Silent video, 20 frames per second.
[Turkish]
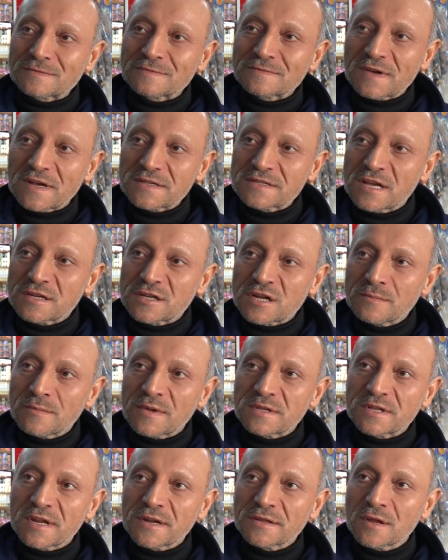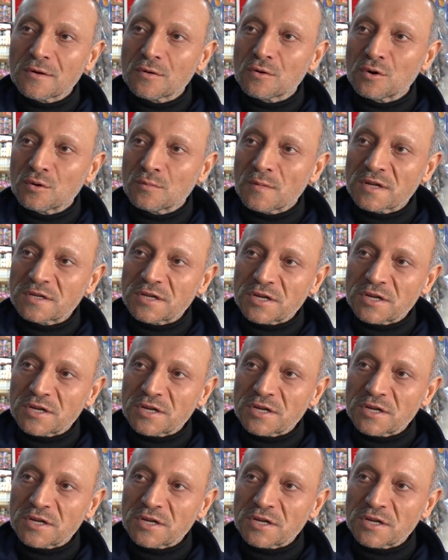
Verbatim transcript: vazgeçilmezlerinden hurma